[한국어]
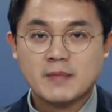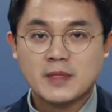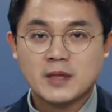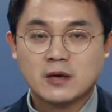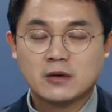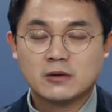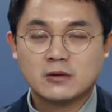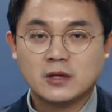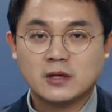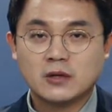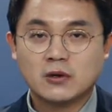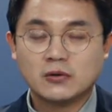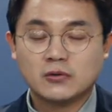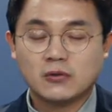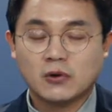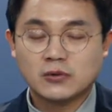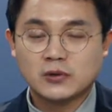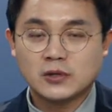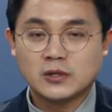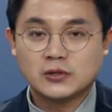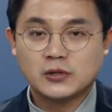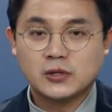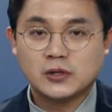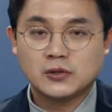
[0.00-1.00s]
근데 이런
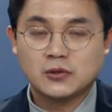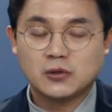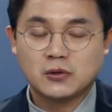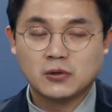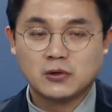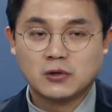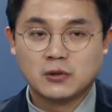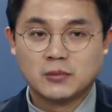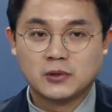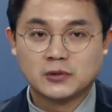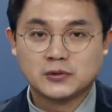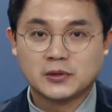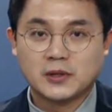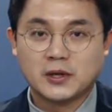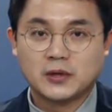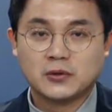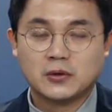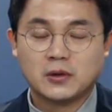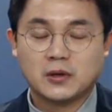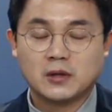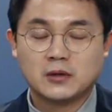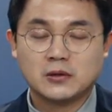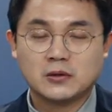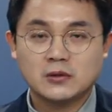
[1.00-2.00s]
역대 최저를 넘어서
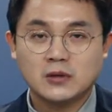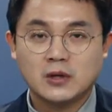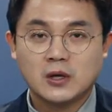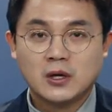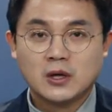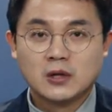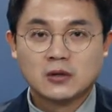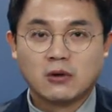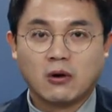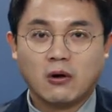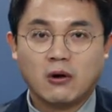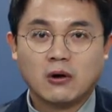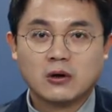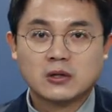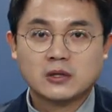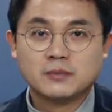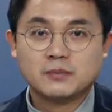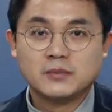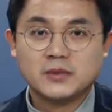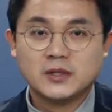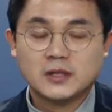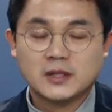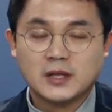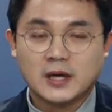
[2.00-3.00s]
내년에는 더
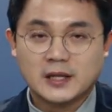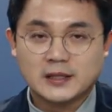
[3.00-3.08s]
금리가